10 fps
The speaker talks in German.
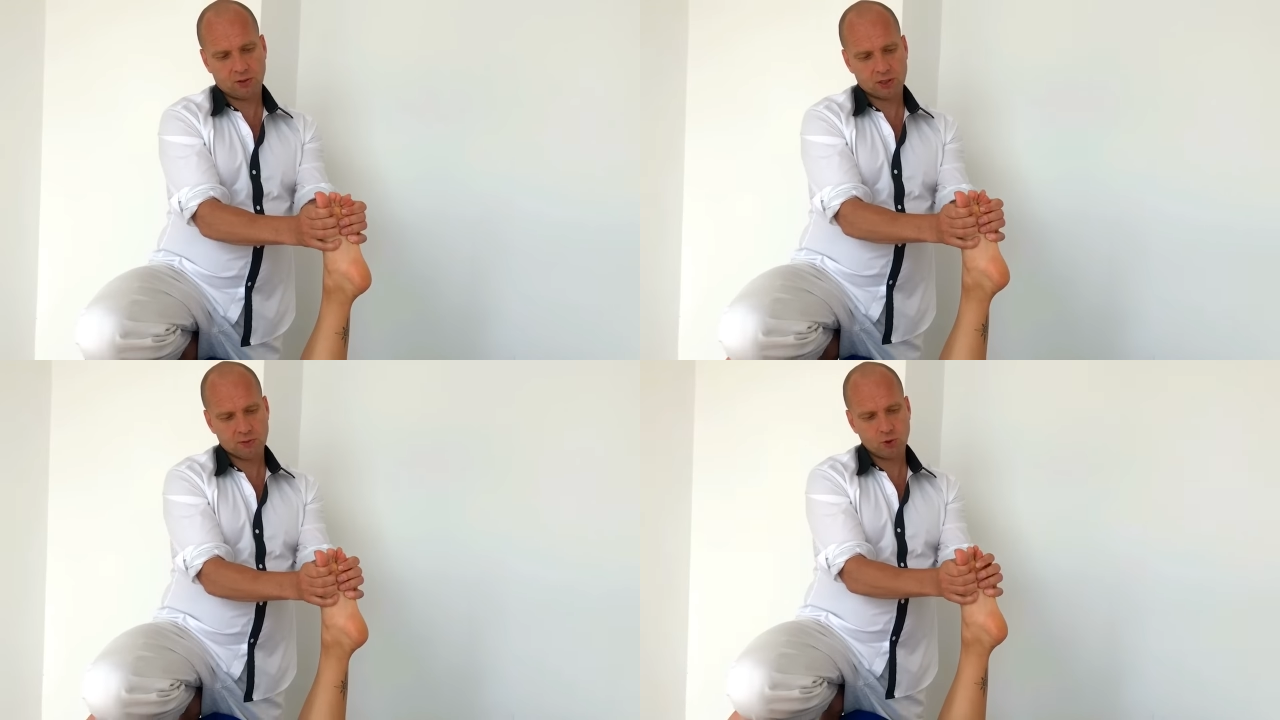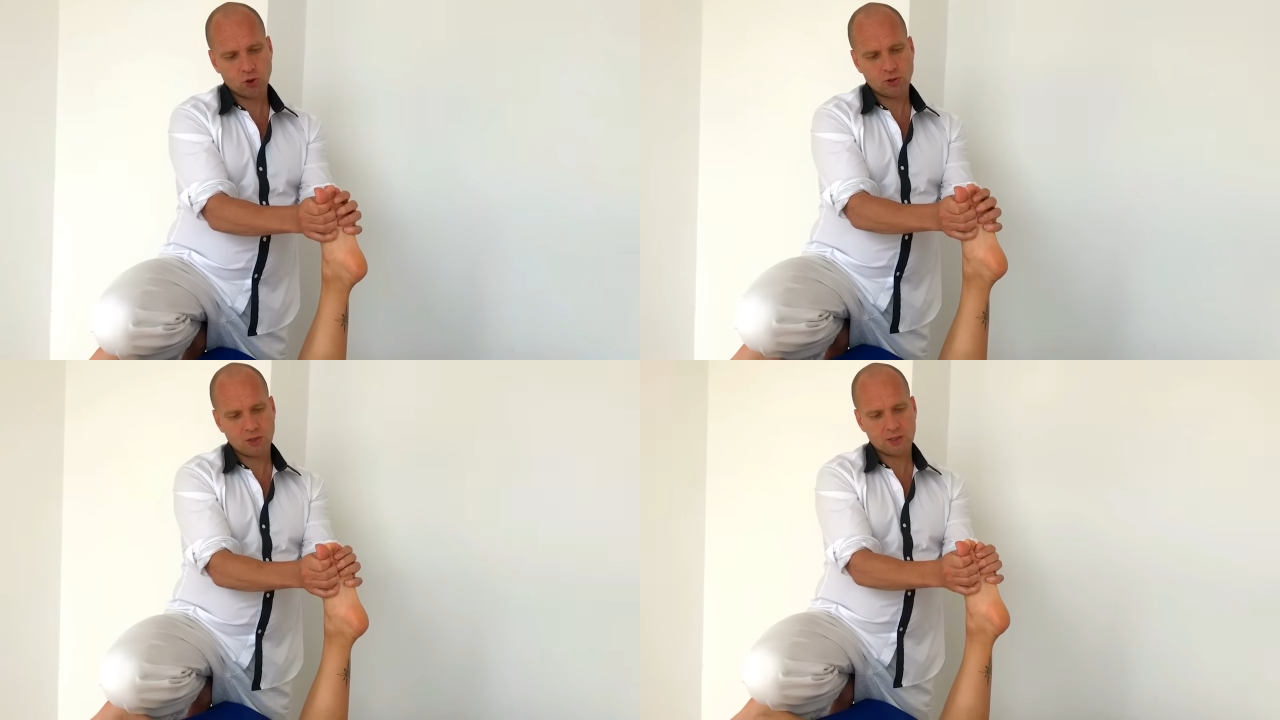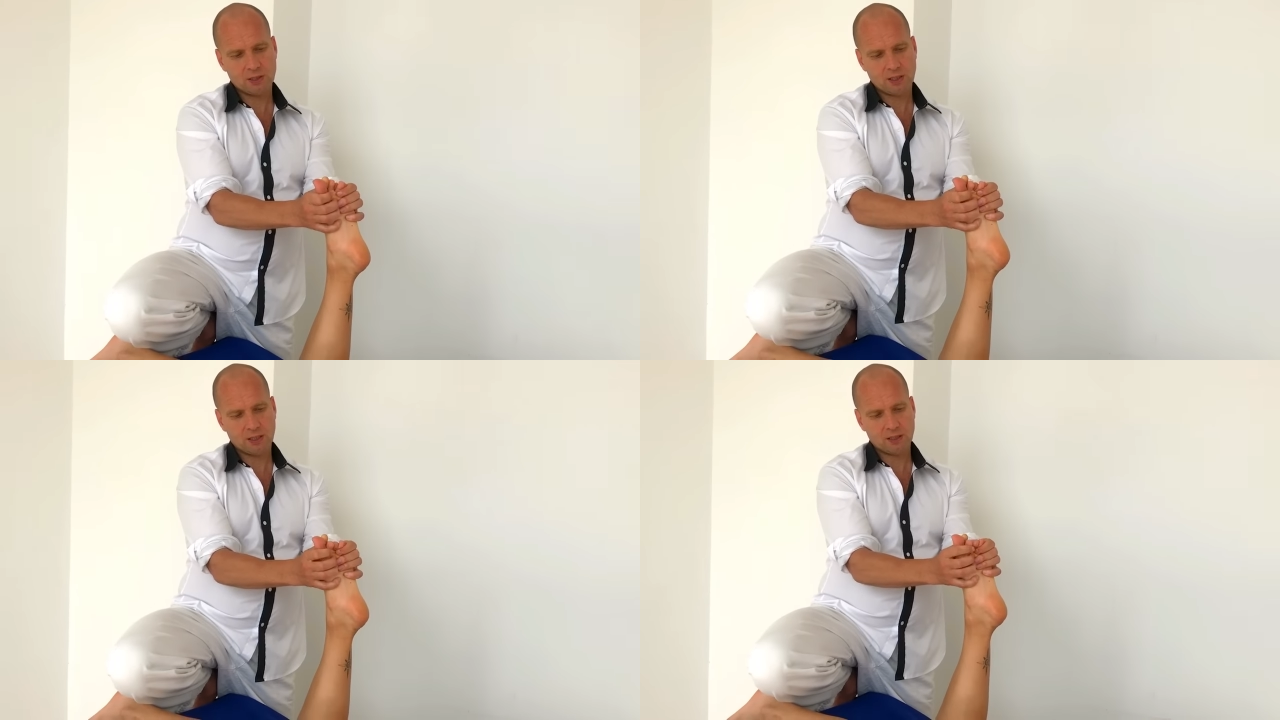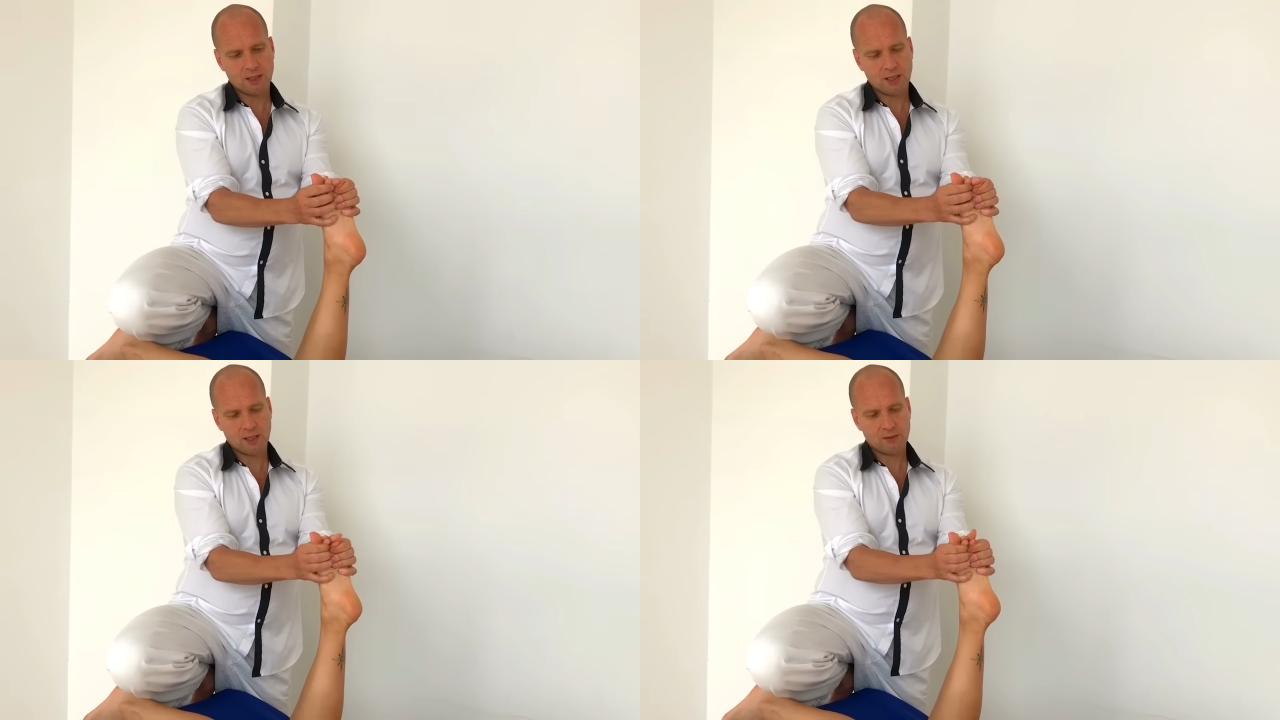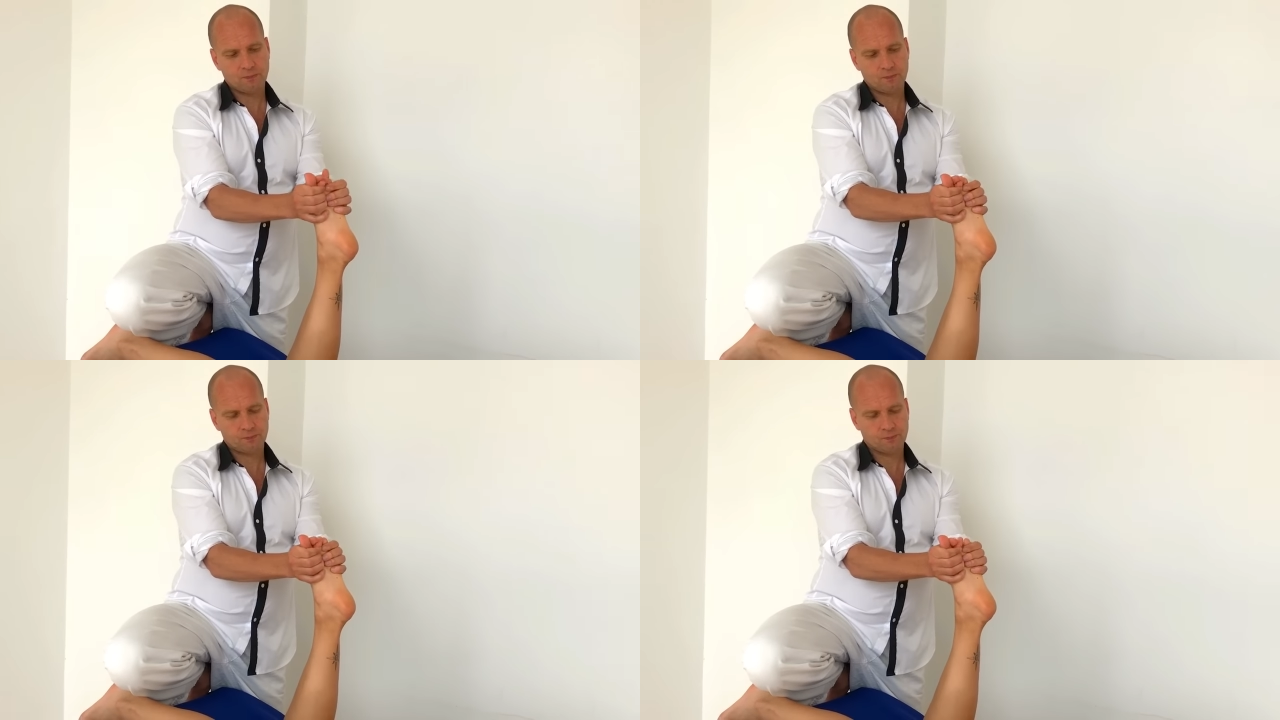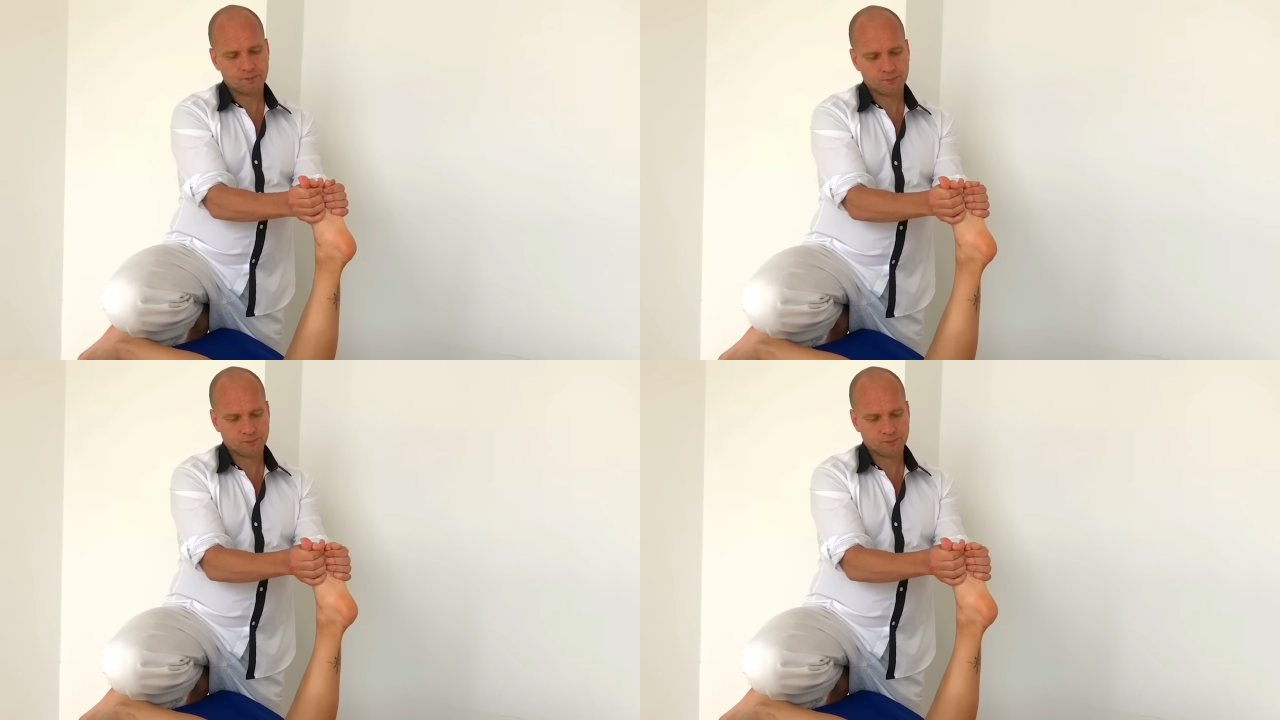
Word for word: Ich arbeite sehr locker.